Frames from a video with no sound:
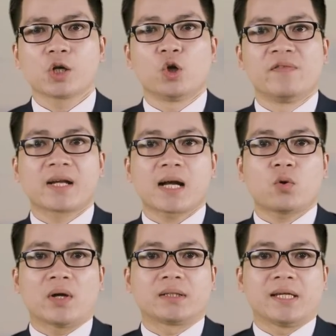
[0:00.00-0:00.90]
Đối với các
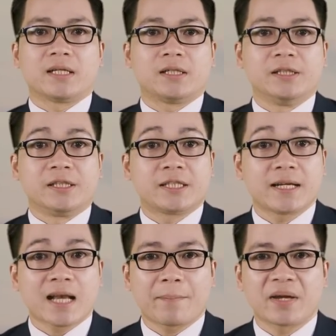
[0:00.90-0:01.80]
khoản tiền gửi
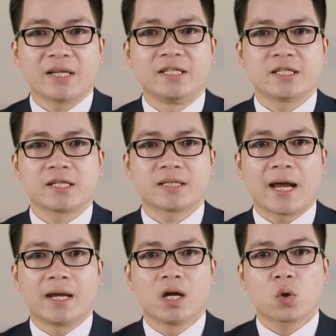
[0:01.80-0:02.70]
trên 50.000 nhân dân
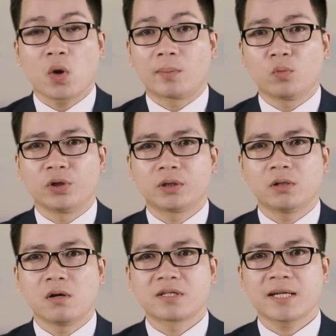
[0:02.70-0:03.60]
tệ, khoản bồi
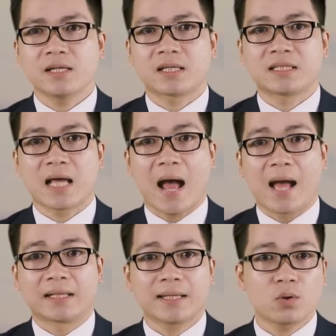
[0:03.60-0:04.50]
thường sẽ được
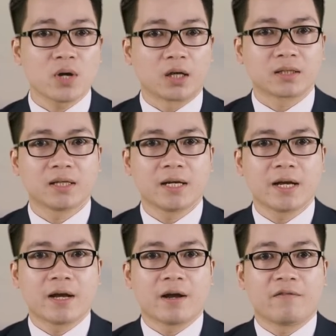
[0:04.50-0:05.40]
trả theo đợt.
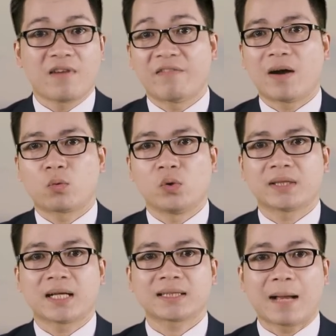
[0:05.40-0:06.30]
Và vào cuối
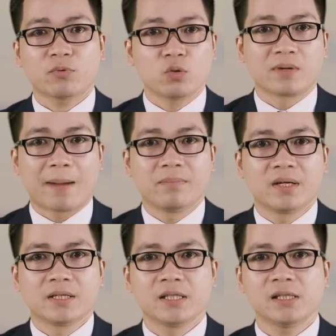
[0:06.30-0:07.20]
tháng 8 cùng năm,
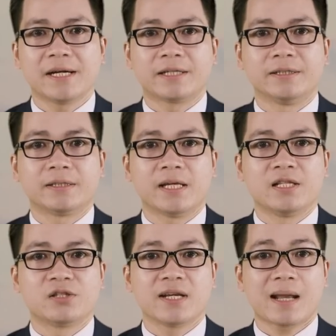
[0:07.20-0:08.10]
những người gửi
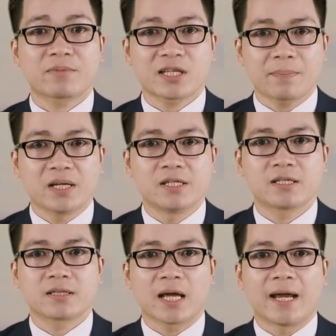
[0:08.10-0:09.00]
tiền dưới 500.000 nhân
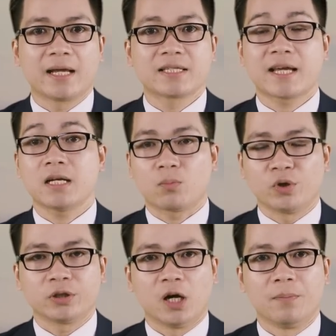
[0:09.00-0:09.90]
dân tệ sẽ được
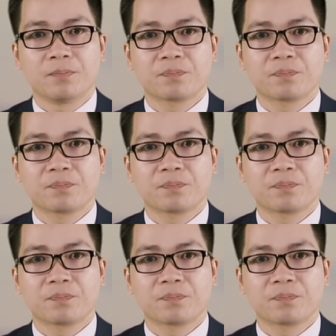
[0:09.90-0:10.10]
bồi thường.